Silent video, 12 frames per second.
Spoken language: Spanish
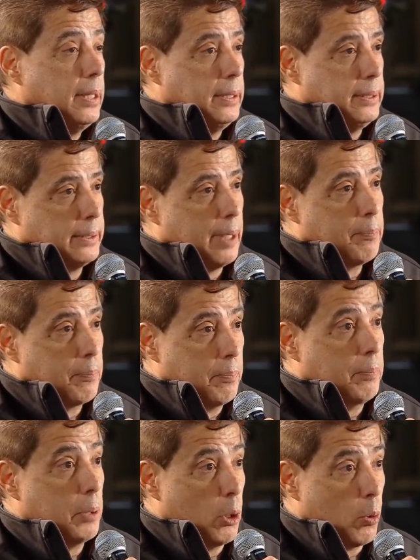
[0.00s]
están
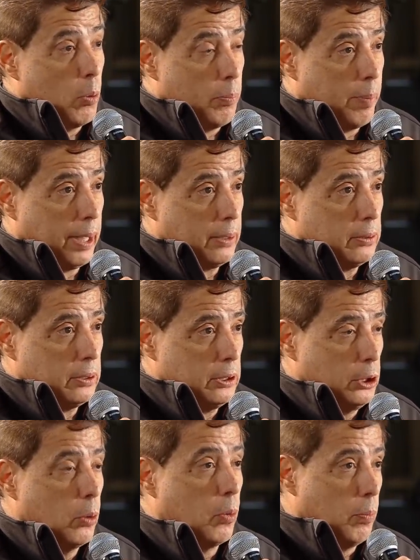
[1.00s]

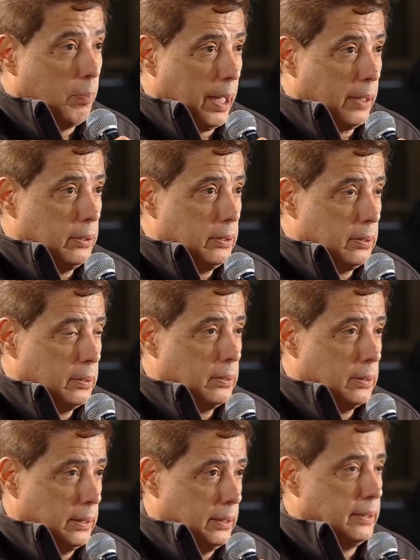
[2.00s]
preocupados y ocupados
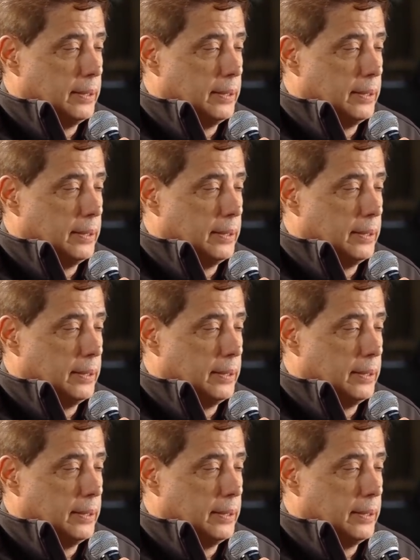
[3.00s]
en